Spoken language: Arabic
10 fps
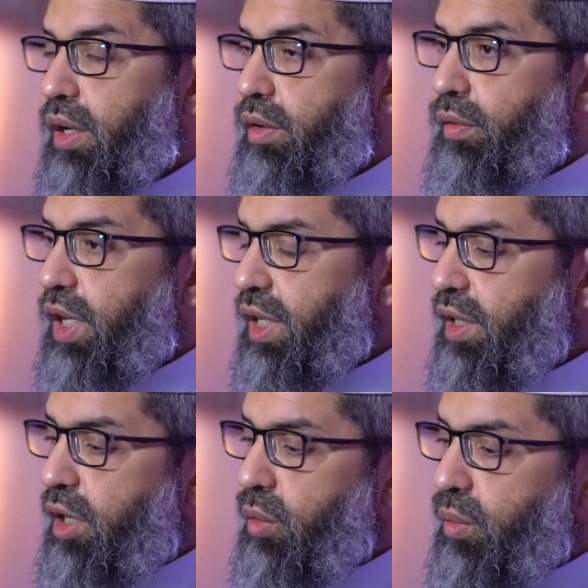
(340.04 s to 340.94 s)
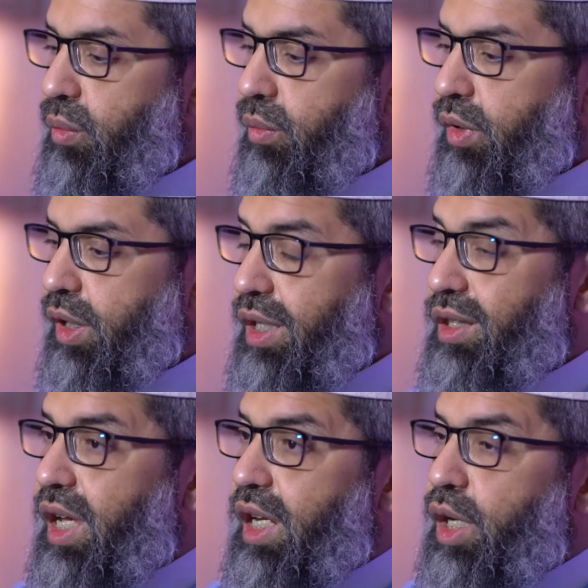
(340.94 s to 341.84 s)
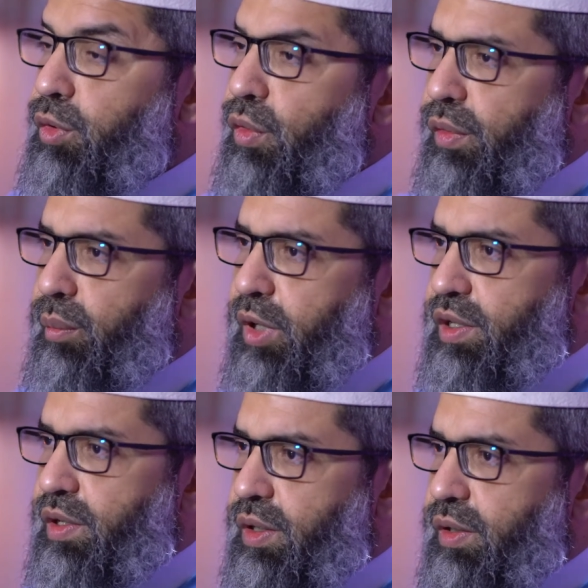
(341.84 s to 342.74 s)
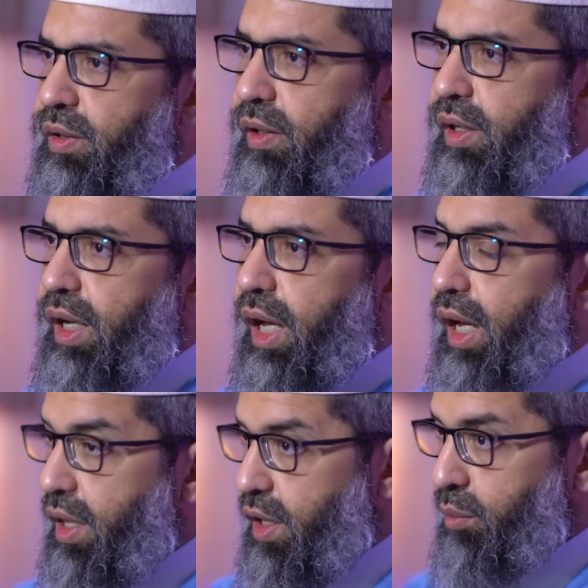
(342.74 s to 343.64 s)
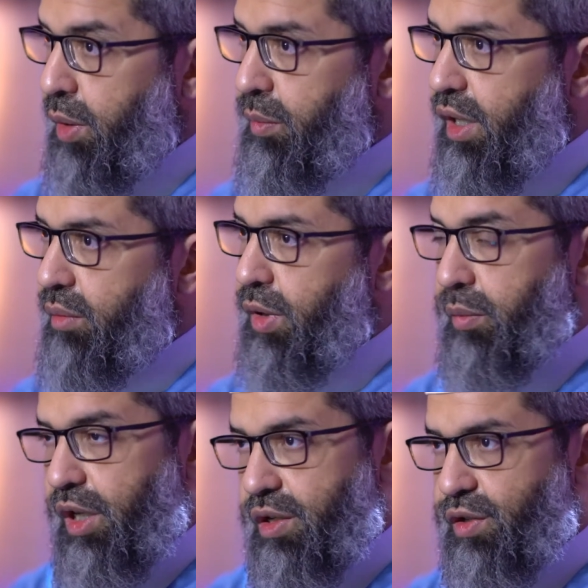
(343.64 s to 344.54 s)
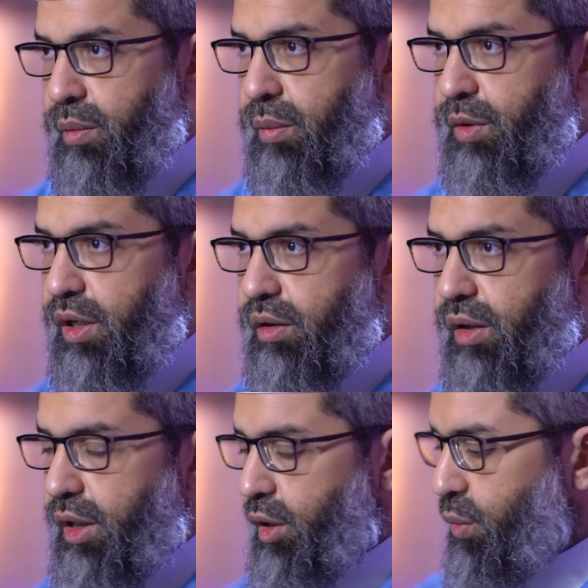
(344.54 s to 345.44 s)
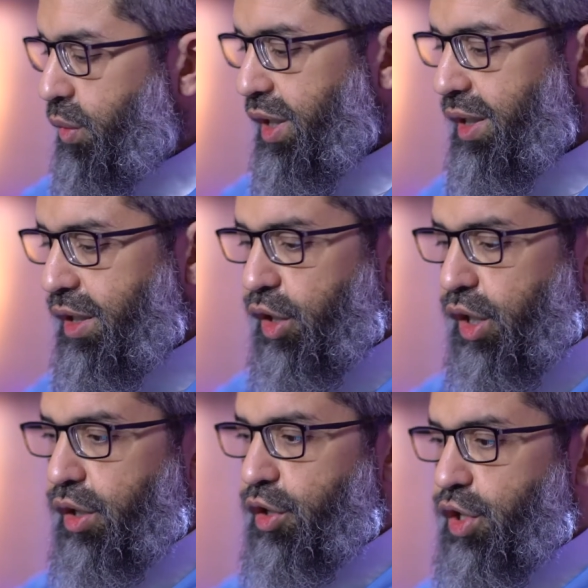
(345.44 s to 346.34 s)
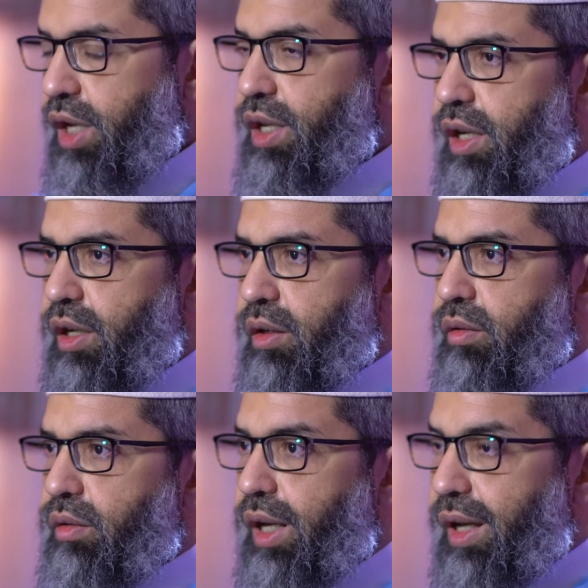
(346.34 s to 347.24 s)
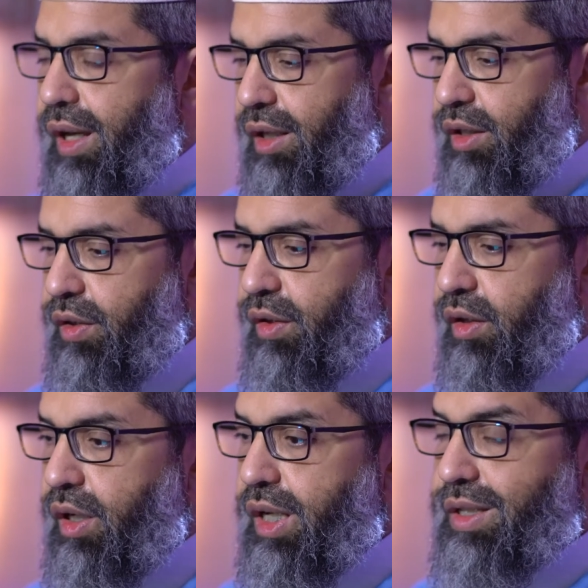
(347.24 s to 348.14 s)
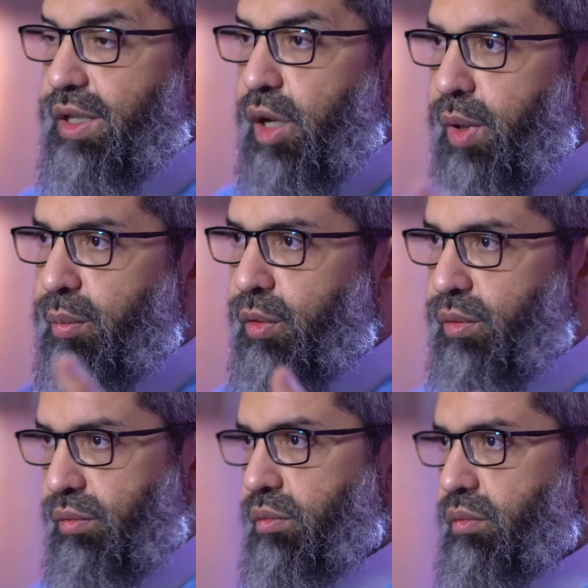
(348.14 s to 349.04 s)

فإنه إذا لم نثبت هذا المبدأ مبدأ السببية أي لكل شيء حادث سبب